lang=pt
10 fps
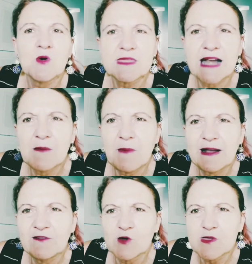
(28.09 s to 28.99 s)
mostrar
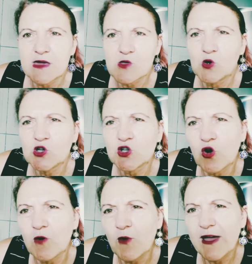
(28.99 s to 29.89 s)
para vocês hoje
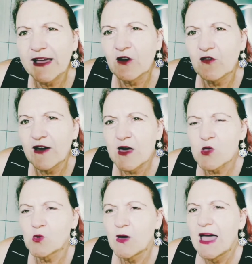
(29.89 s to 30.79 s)
como é que eu
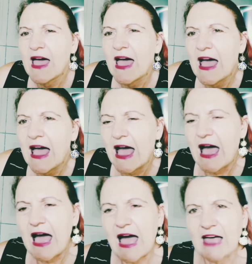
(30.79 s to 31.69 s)
faço
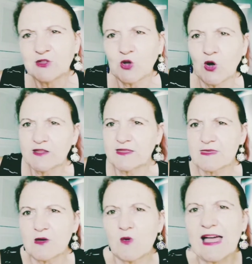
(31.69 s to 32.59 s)
a
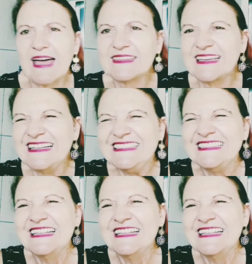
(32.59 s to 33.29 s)
torta salgada.